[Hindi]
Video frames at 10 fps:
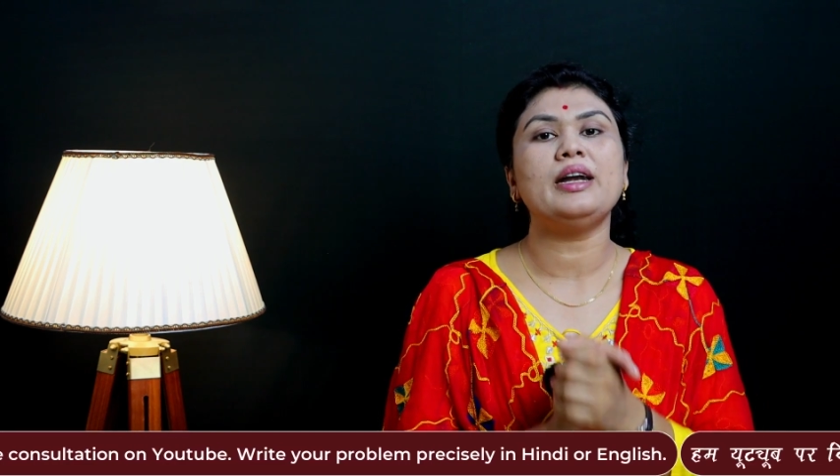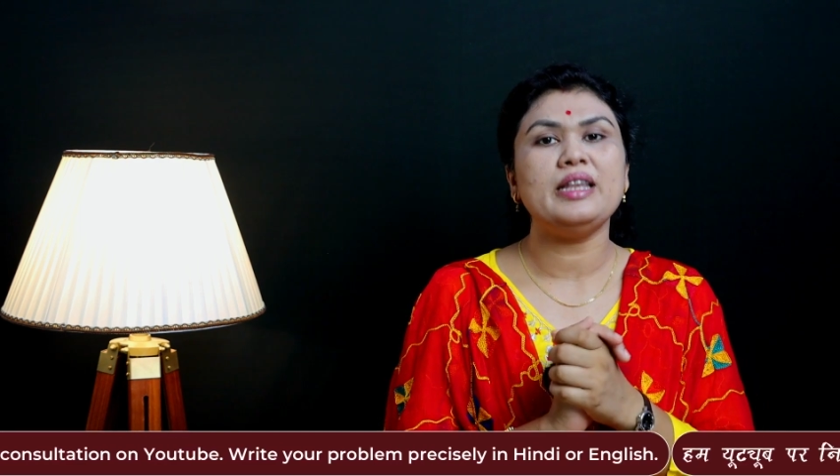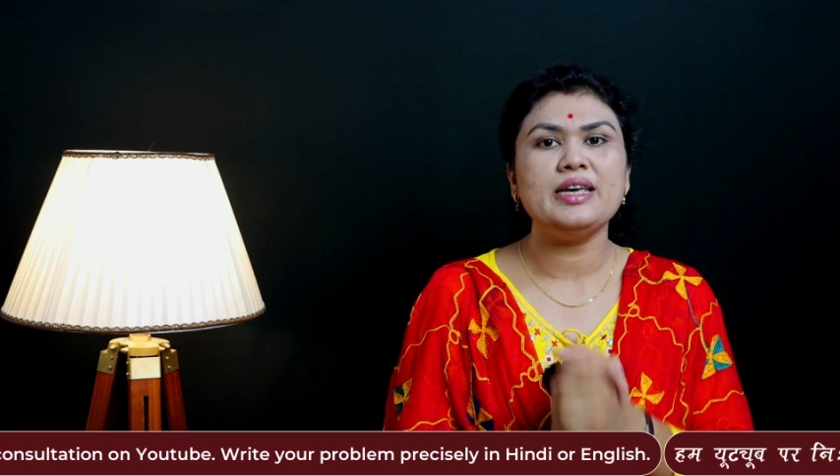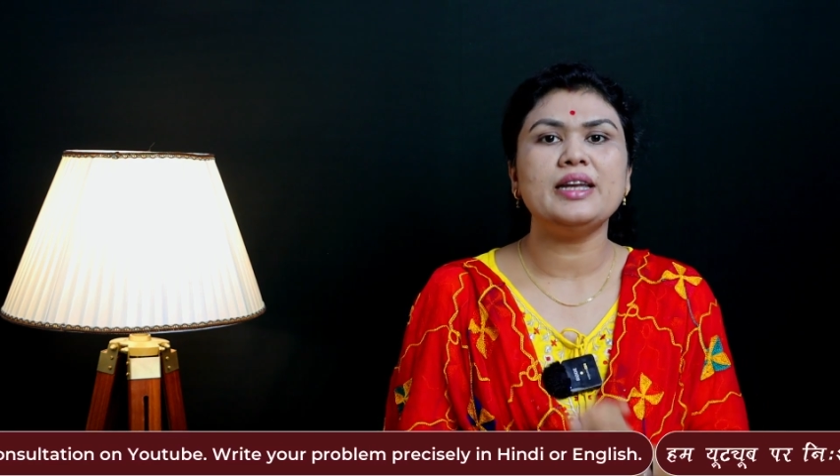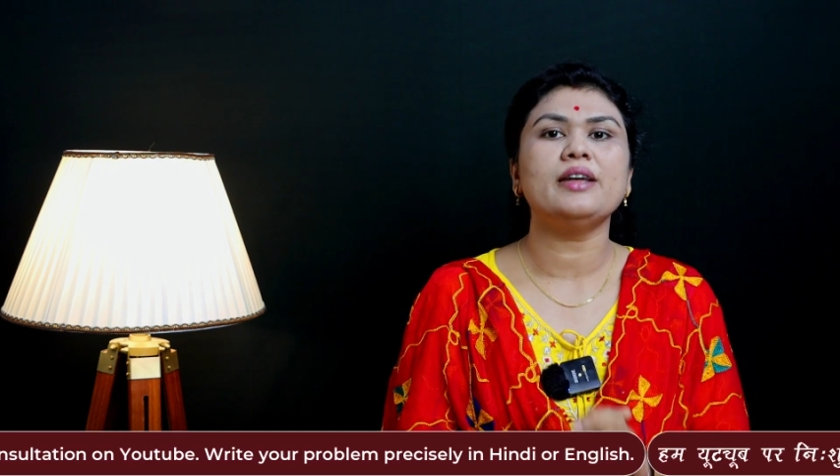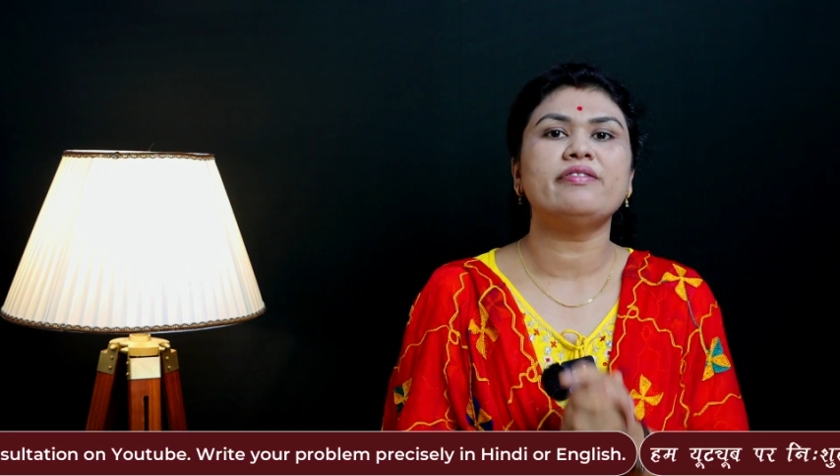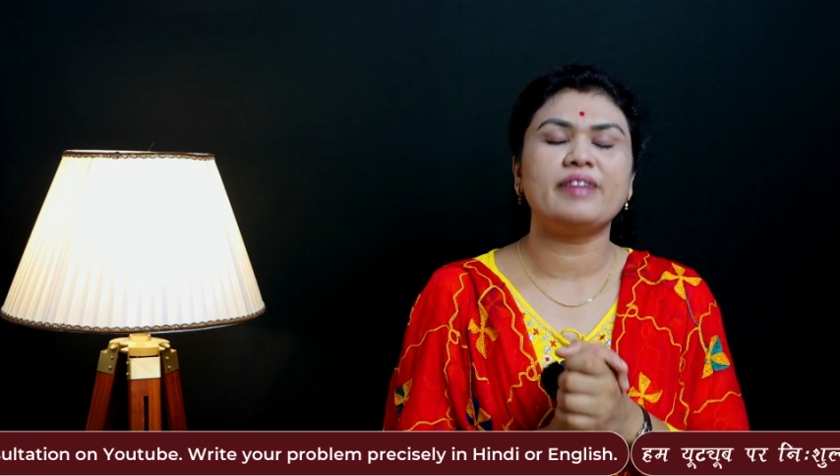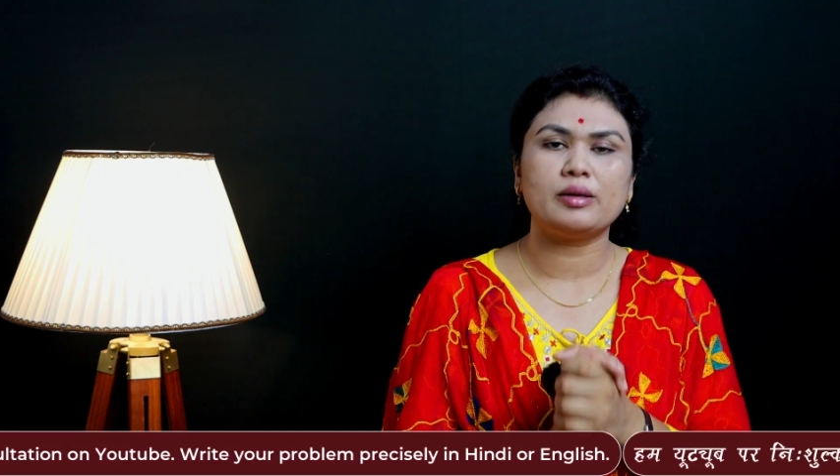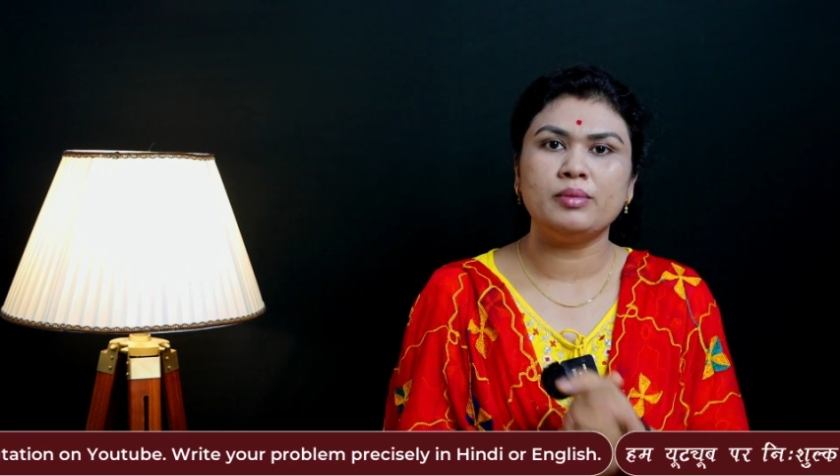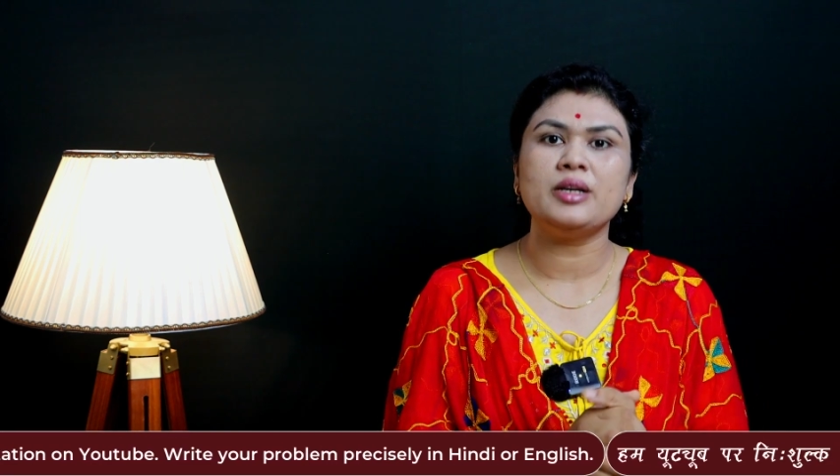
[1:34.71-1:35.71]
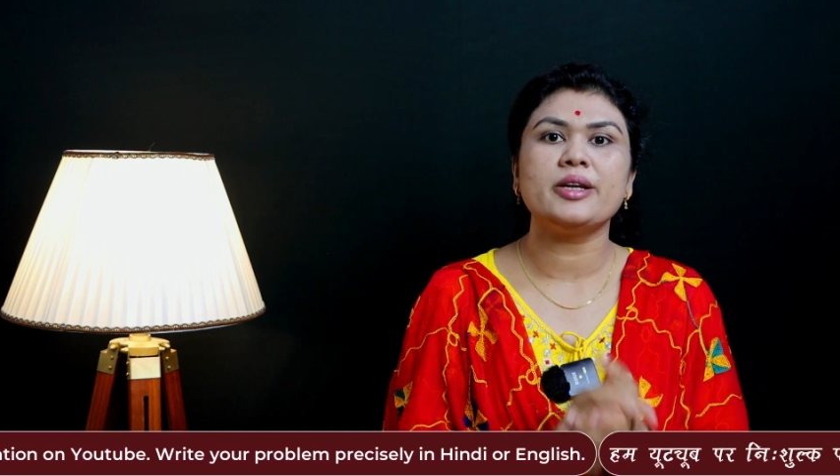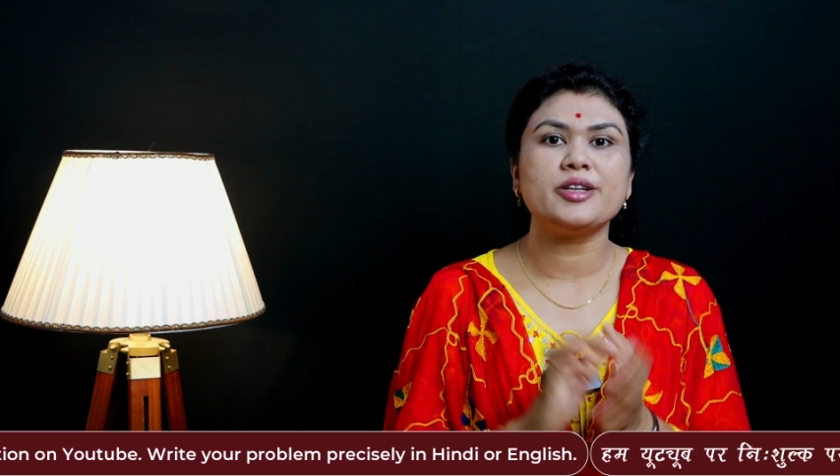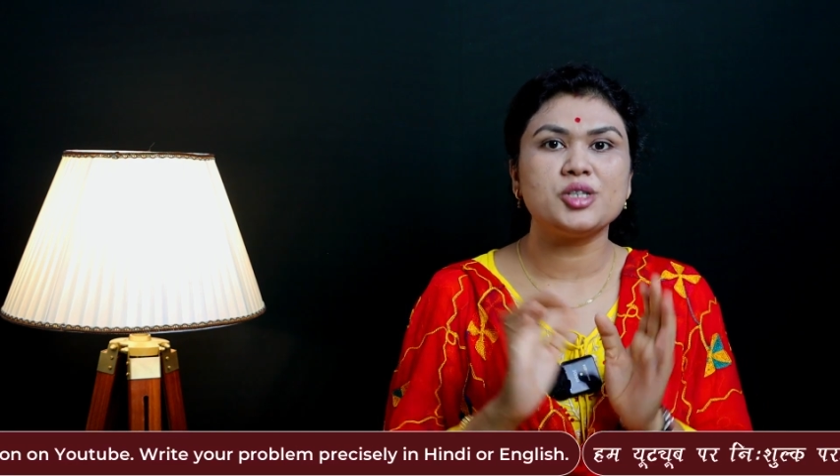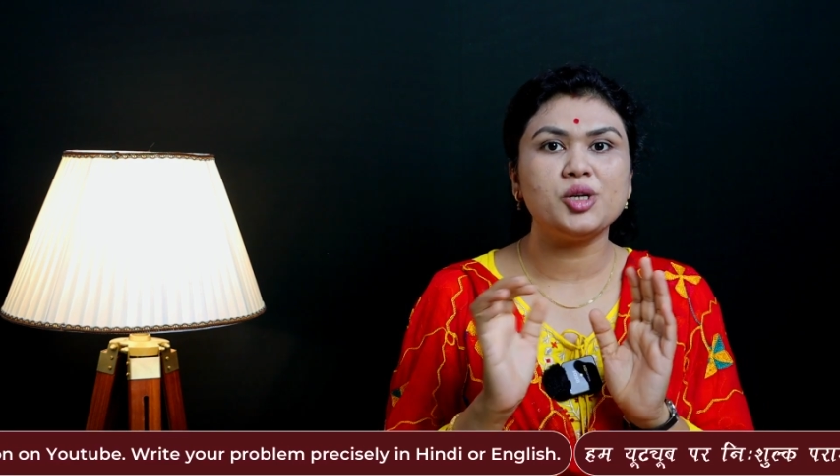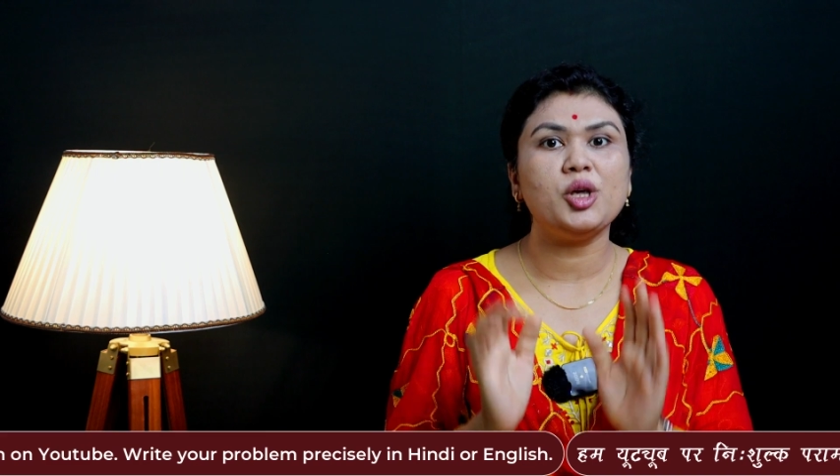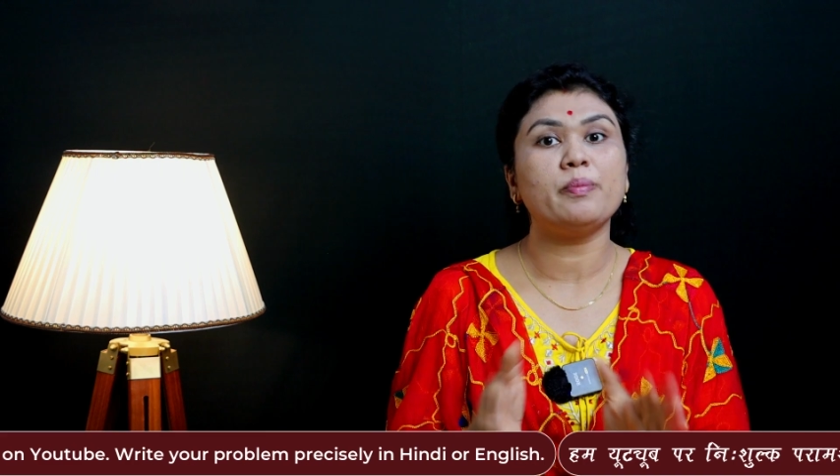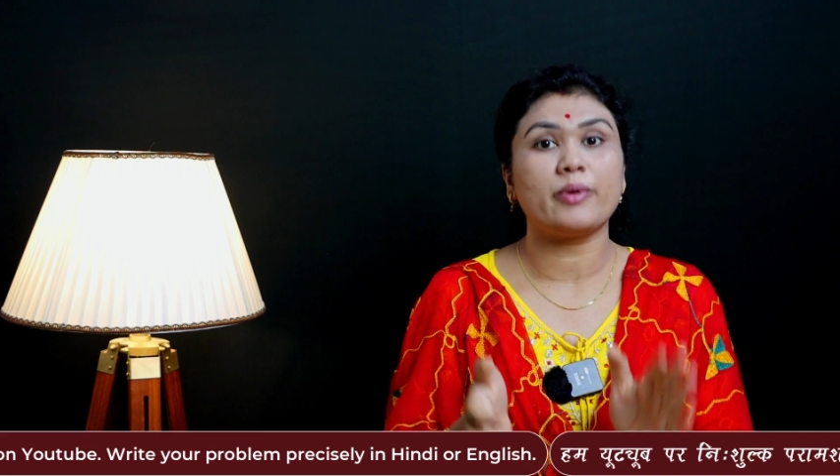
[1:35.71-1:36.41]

डीएनए फ्रेगमेंटेशन की